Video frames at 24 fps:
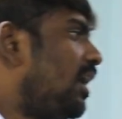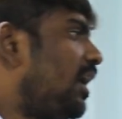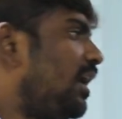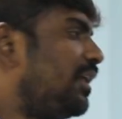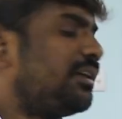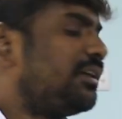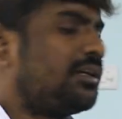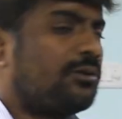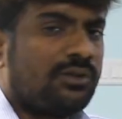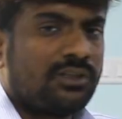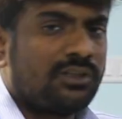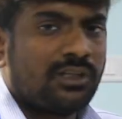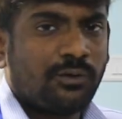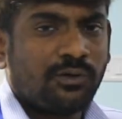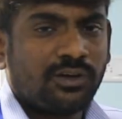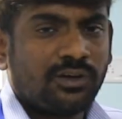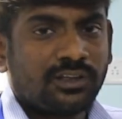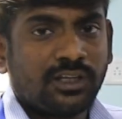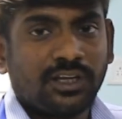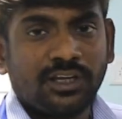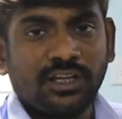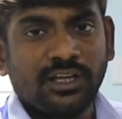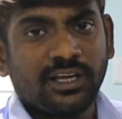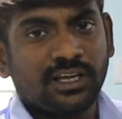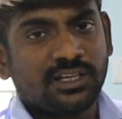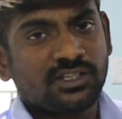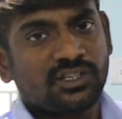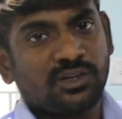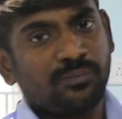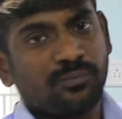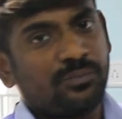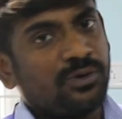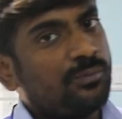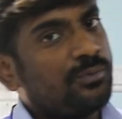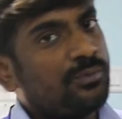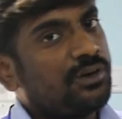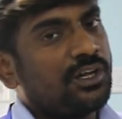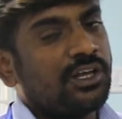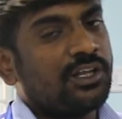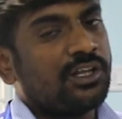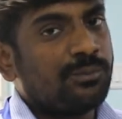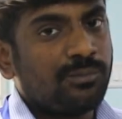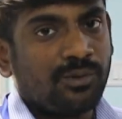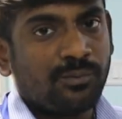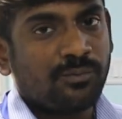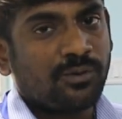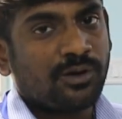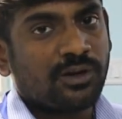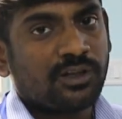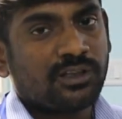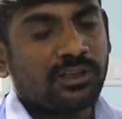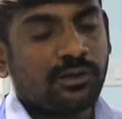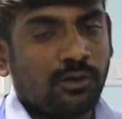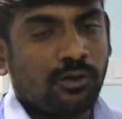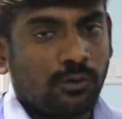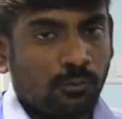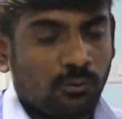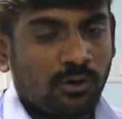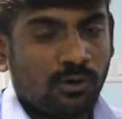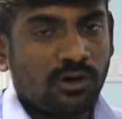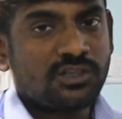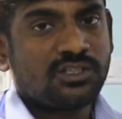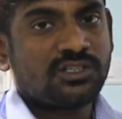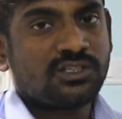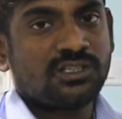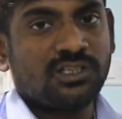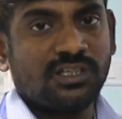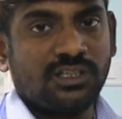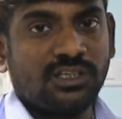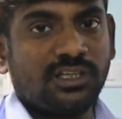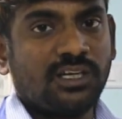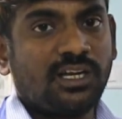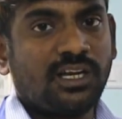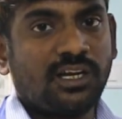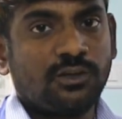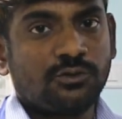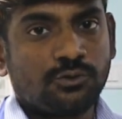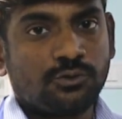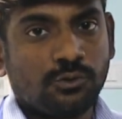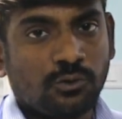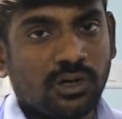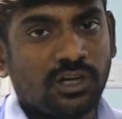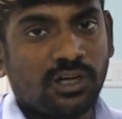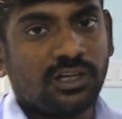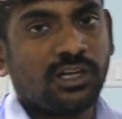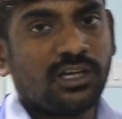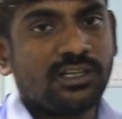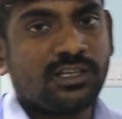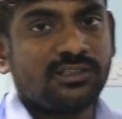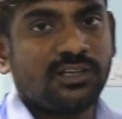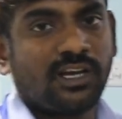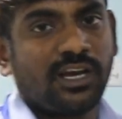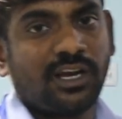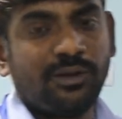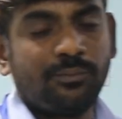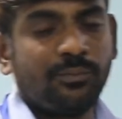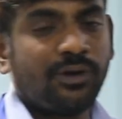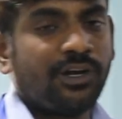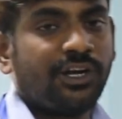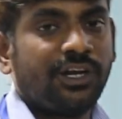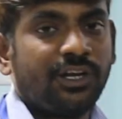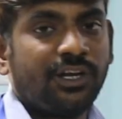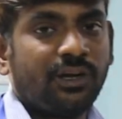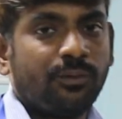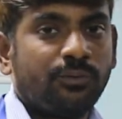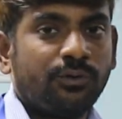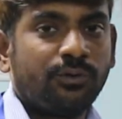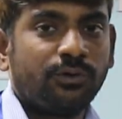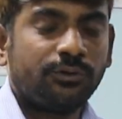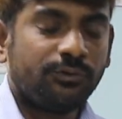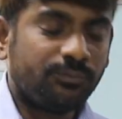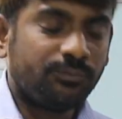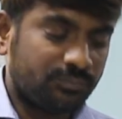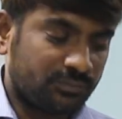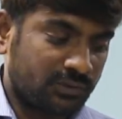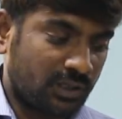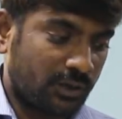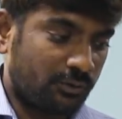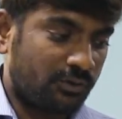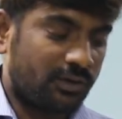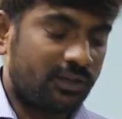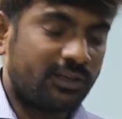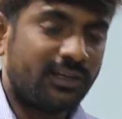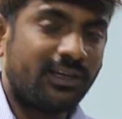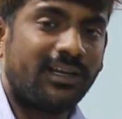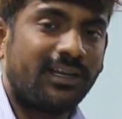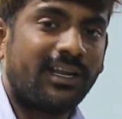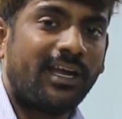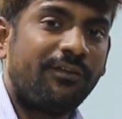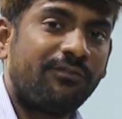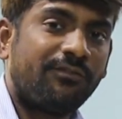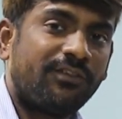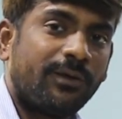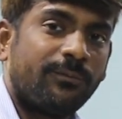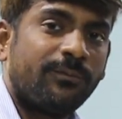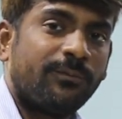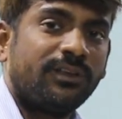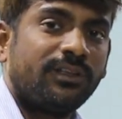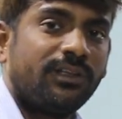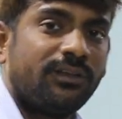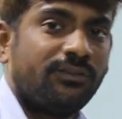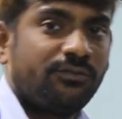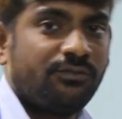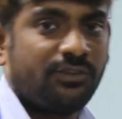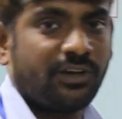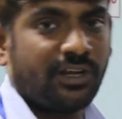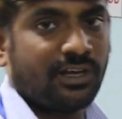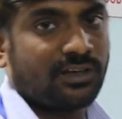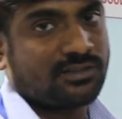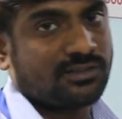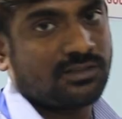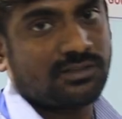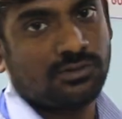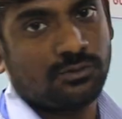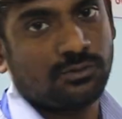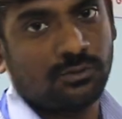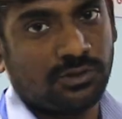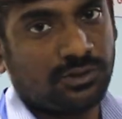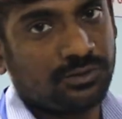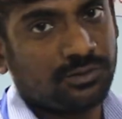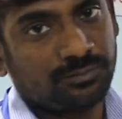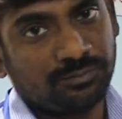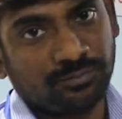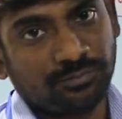அதுக்கு வந்து அவங்க தனியாக எக்ஸ்ட்ரா பேமெண்ட் எதுவுமே பண்ண தேவை ஒன்ஸ் இங்கே ஸ்டூடெண்ட்டாக ஜாயின் பண்ணிட்டா போதும் அவங்களுக்கு லைஃப் டைம் வந்து ஃப்ரீ அக்சஸ் உண்டு